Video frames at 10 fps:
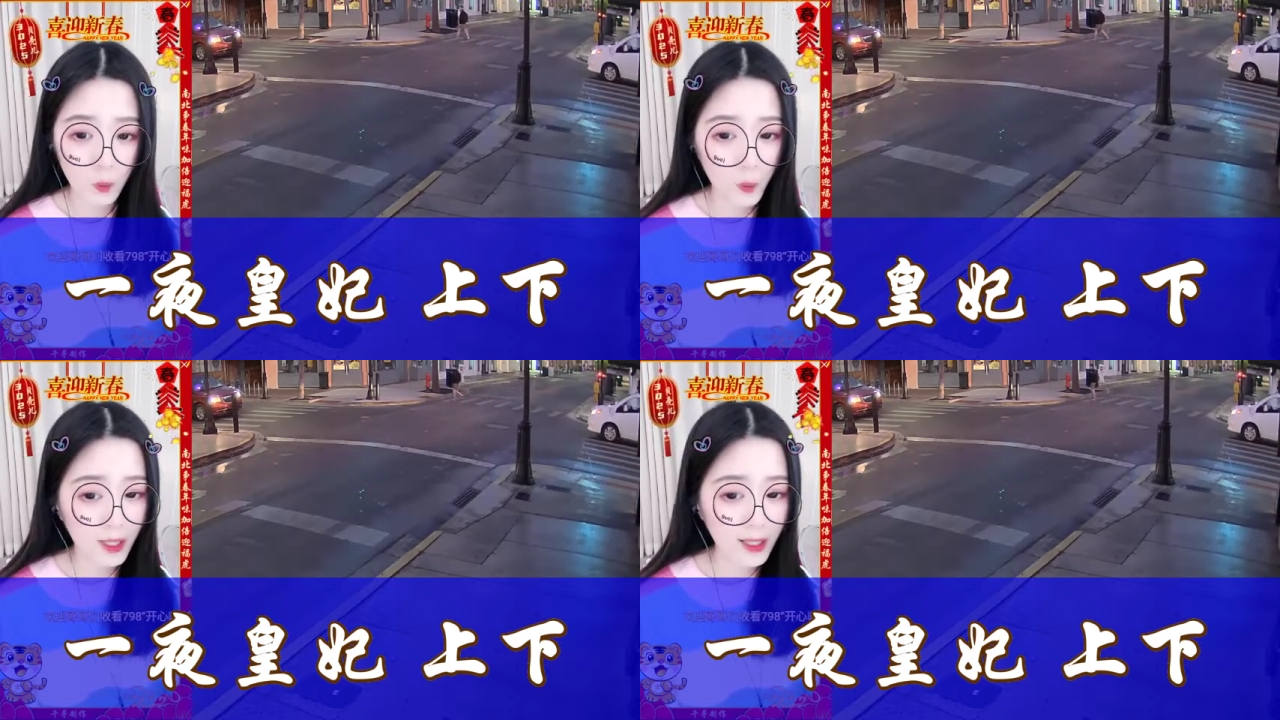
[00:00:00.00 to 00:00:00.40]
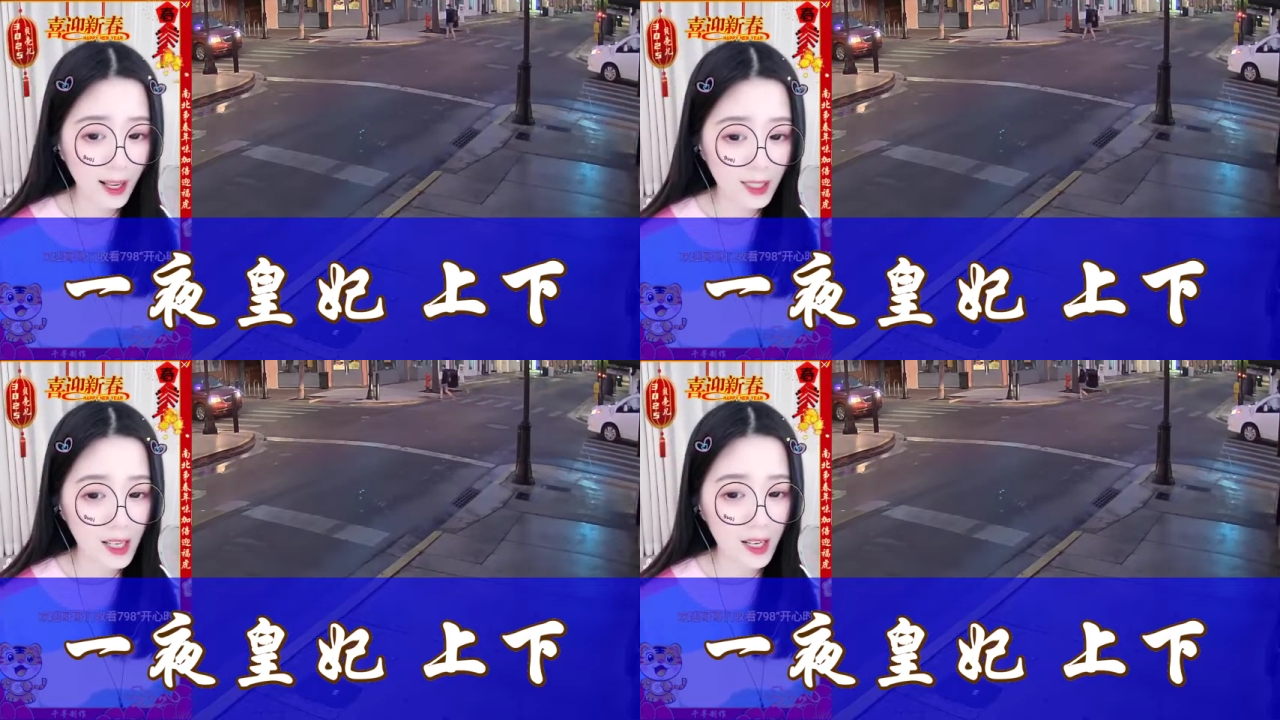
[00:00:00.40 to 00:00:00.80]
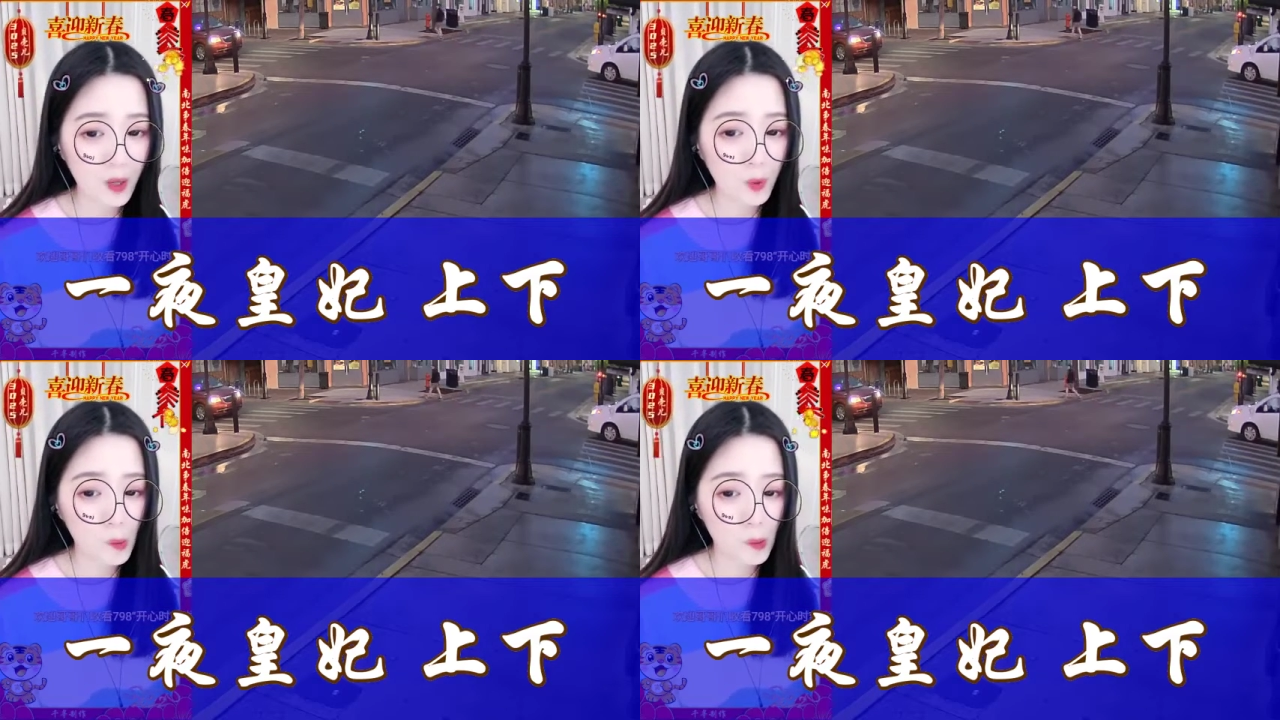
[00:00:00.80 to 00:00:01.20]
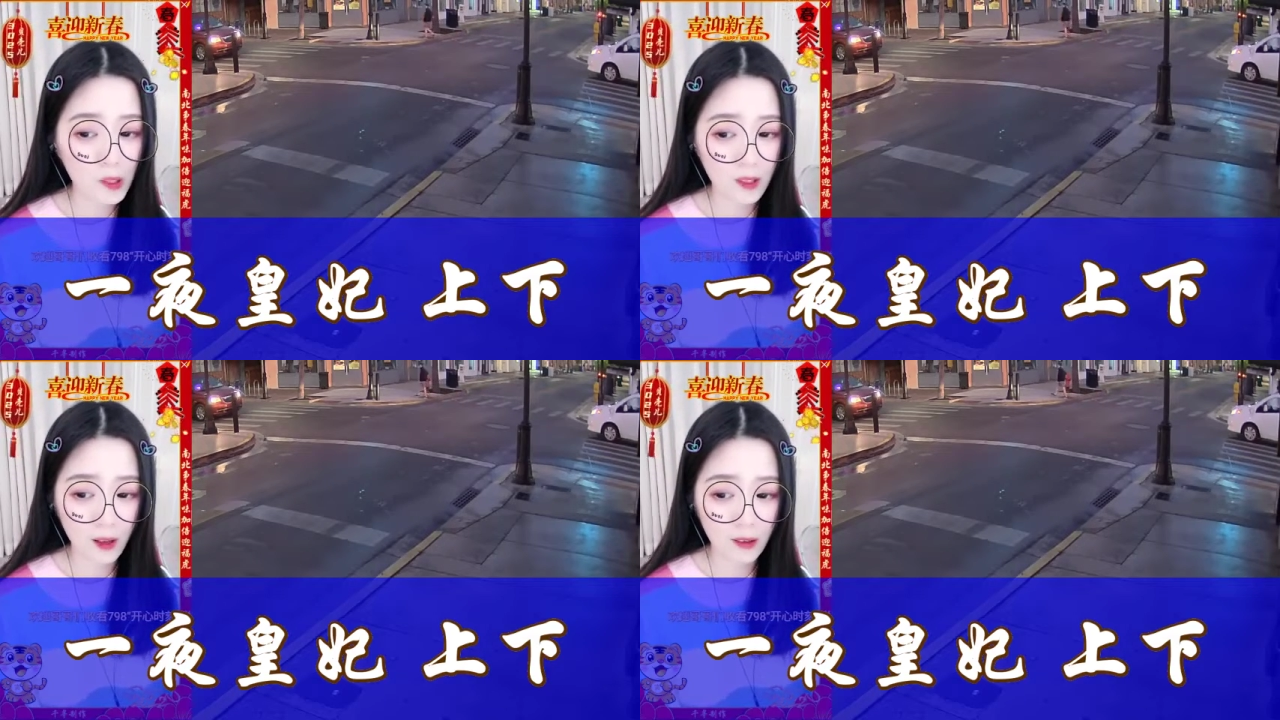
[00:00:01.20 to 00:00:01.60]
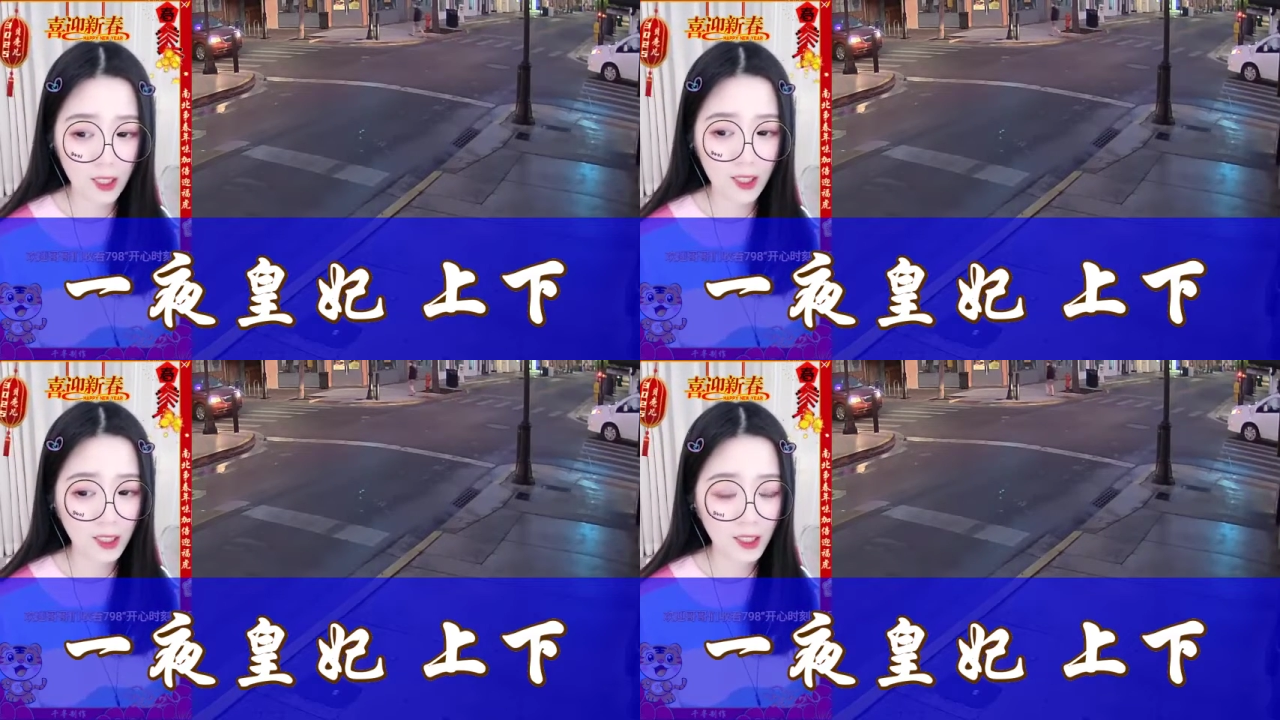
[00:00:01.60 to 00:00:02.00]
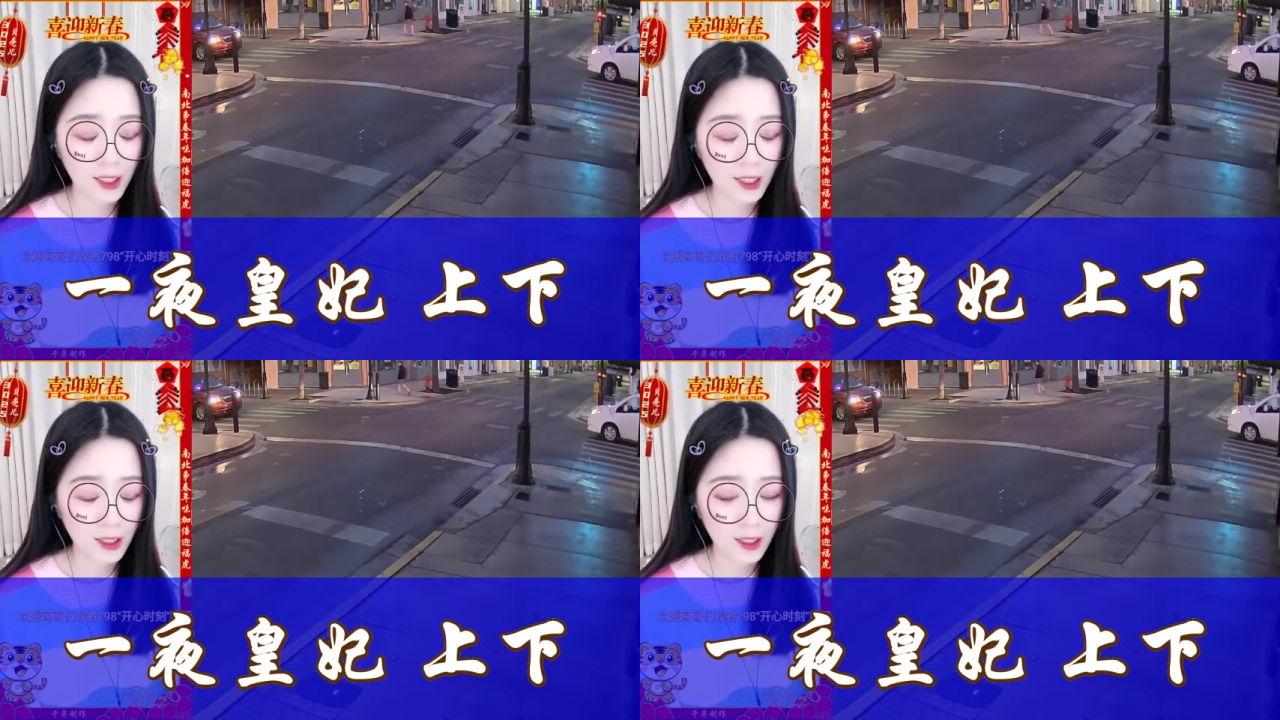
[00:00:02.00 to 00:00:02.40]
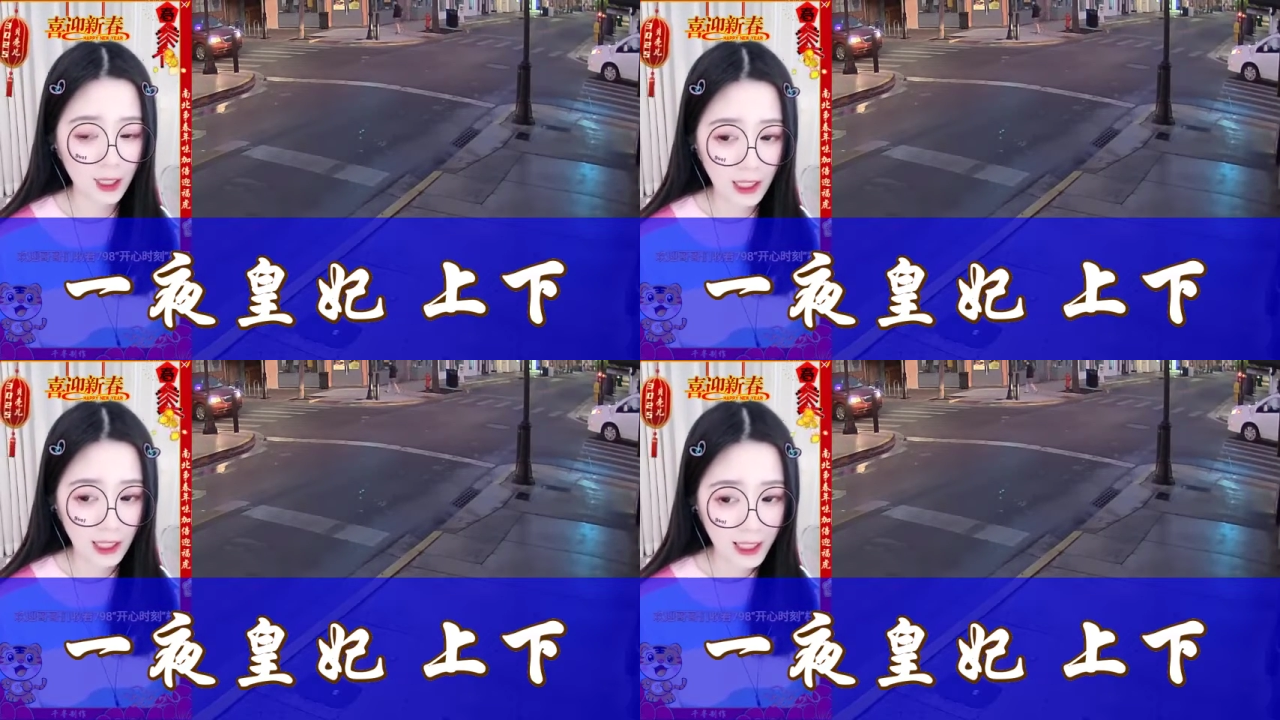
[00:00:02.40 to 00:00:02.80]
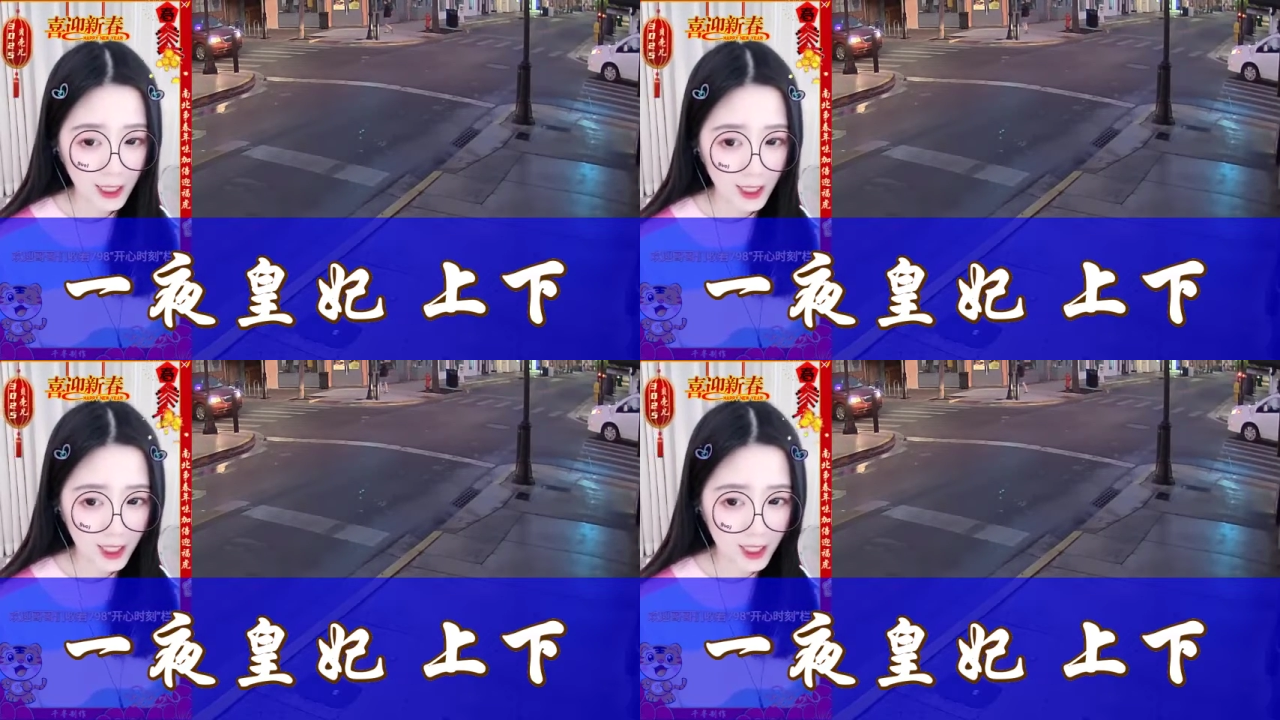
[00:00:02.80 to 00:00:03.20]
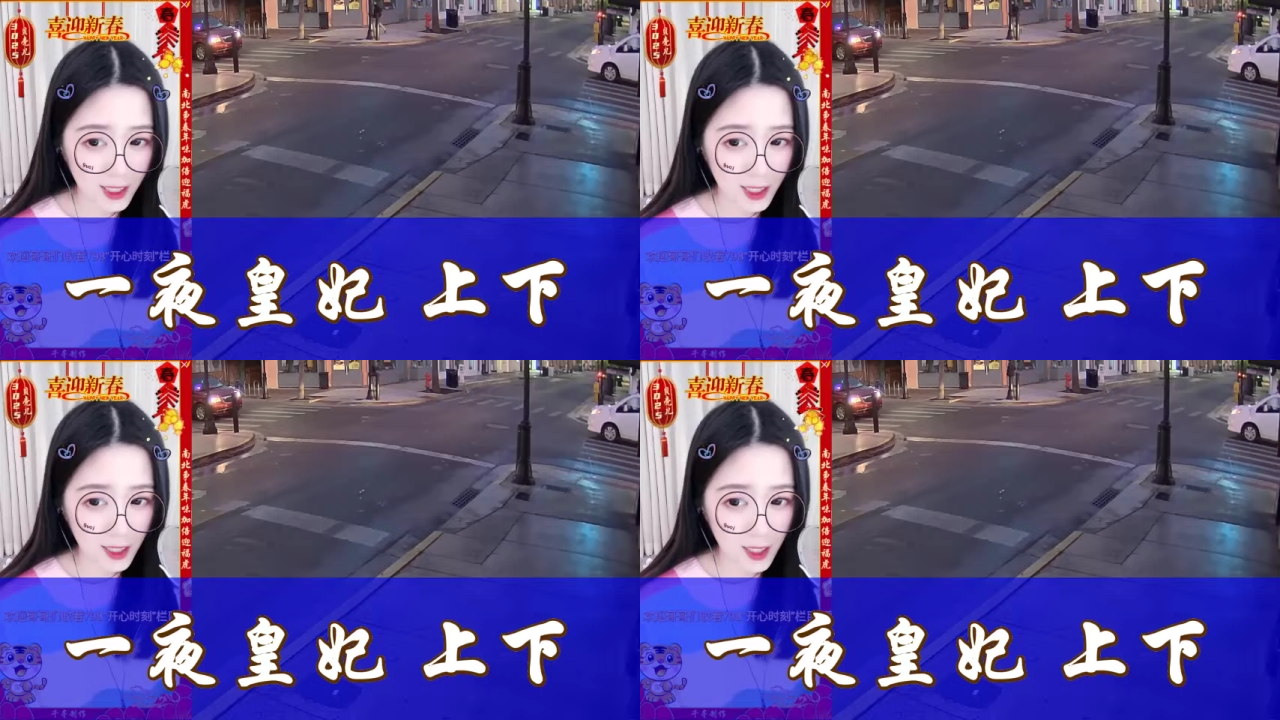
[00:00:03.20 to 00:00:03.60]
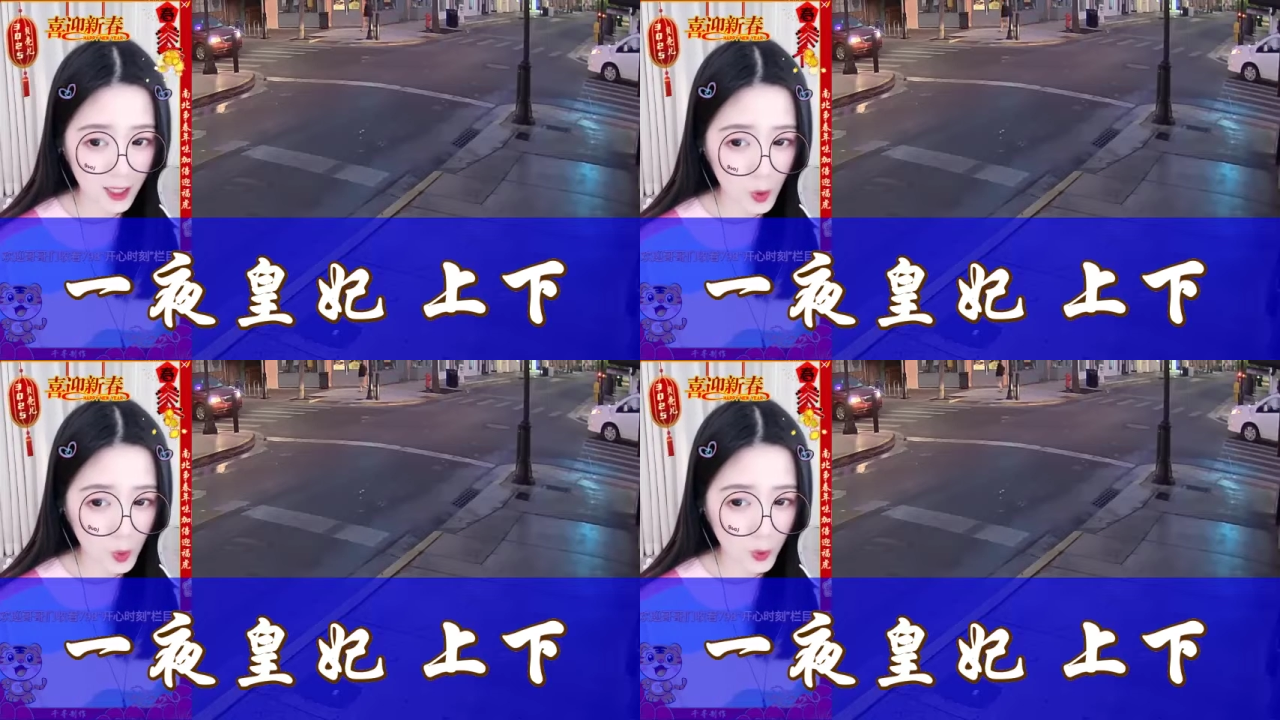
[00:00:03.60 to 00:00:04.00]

本王怎么不记得北明国有这样貌美的公主？